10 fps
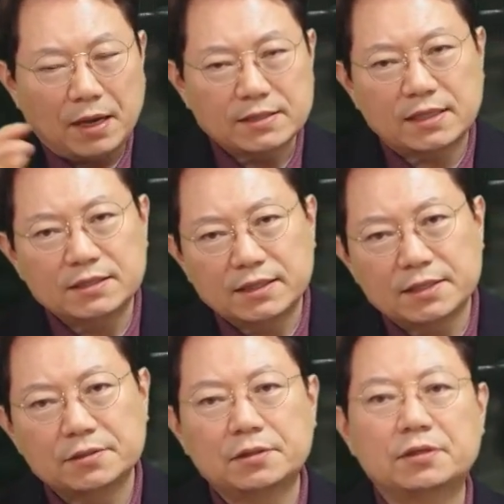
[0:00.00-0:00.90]

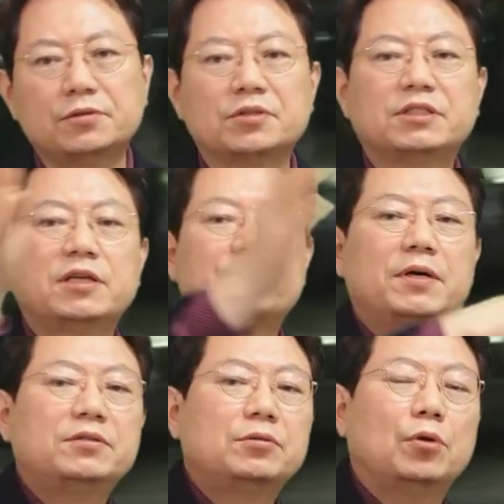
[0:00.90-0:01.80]
판사님께서 정식
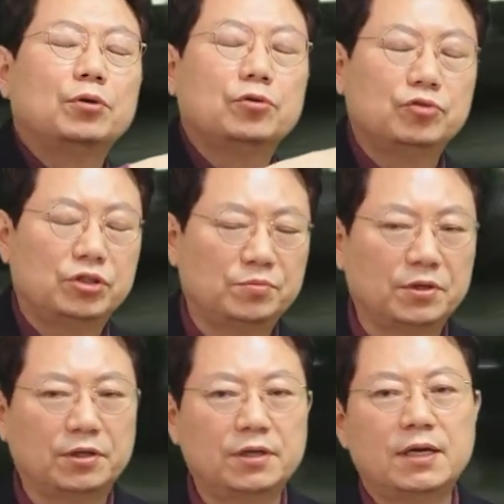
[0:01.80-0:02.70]
재판으로
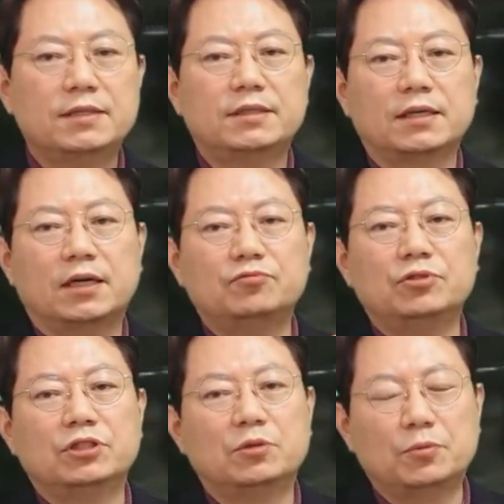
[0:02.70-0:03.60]
넘겨주시면 제가
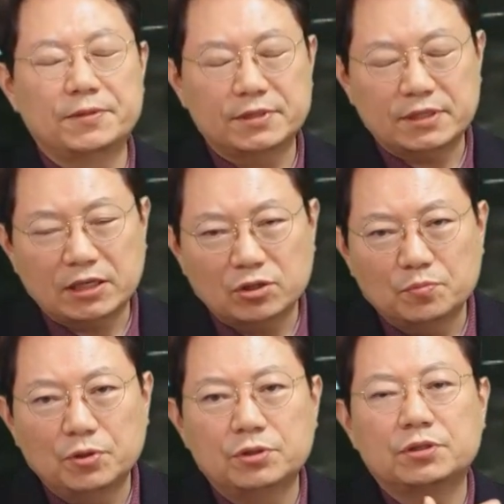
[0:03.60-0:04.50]
운전자 보면서
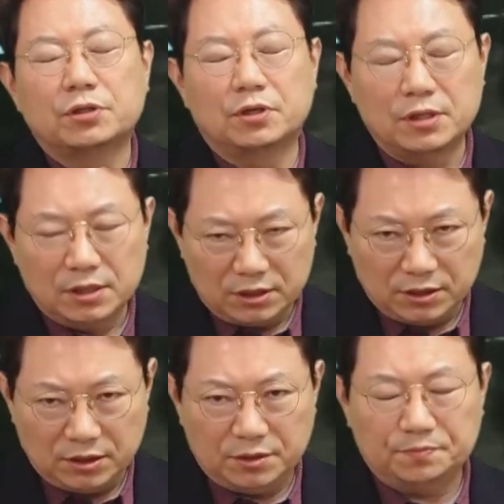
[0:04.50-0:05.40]
사선
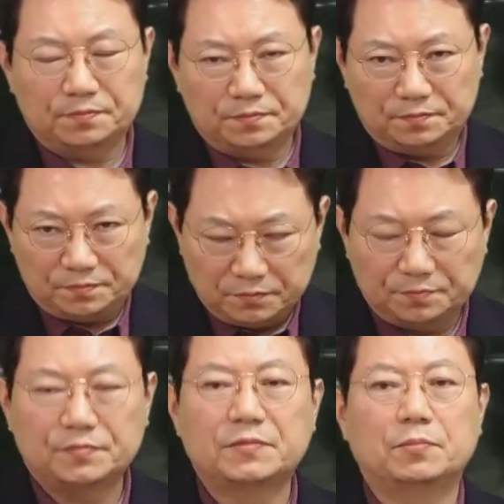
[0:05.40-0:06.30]
저이
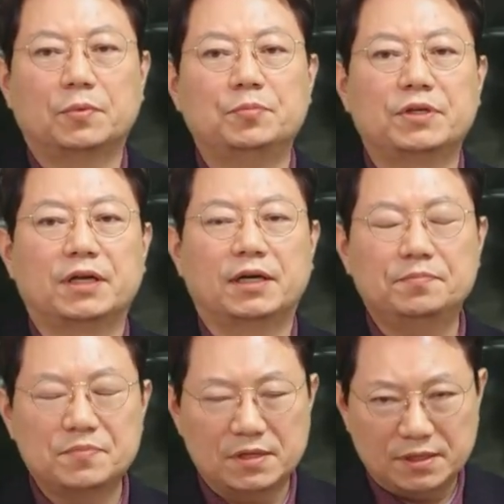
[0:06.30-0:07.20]
뭡니까